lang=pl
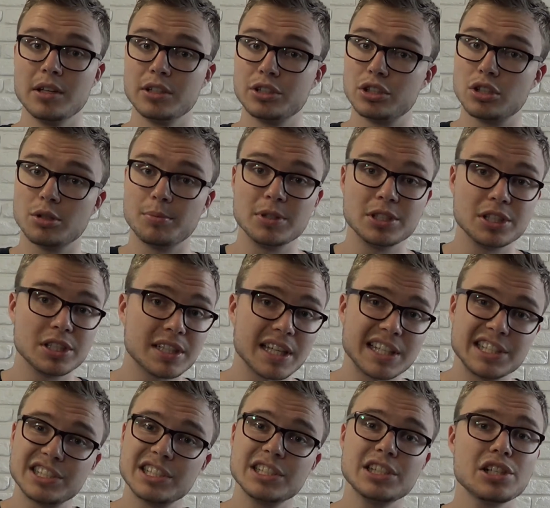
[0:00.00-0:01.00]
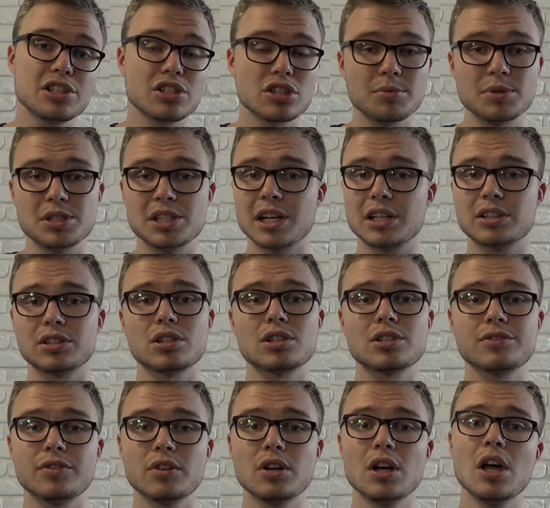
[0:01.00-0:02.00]
Czy to będzie tańczenie, czy to będzie
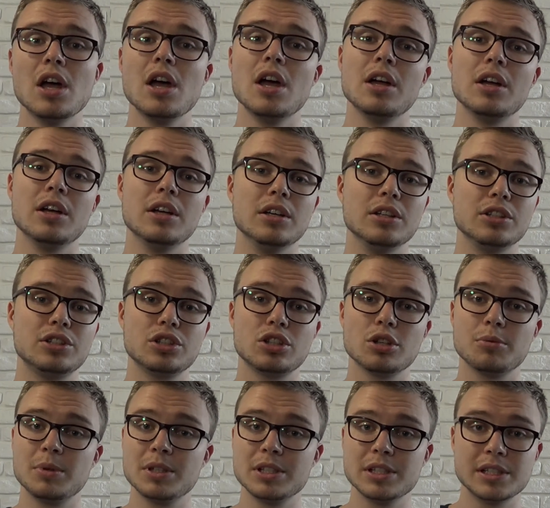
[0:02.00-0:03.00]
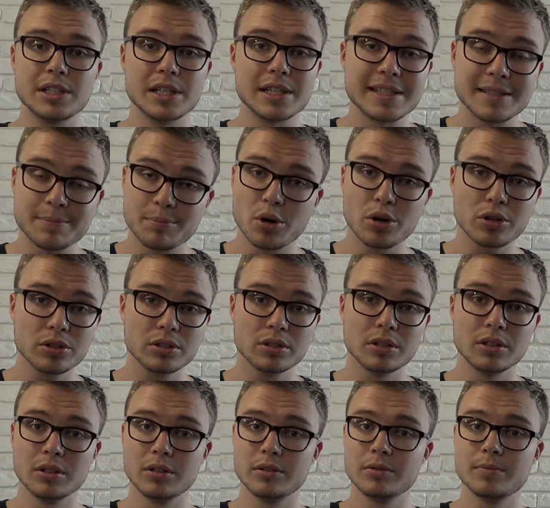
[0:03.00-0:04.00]
aktorstwo, y, czy to będzie sport,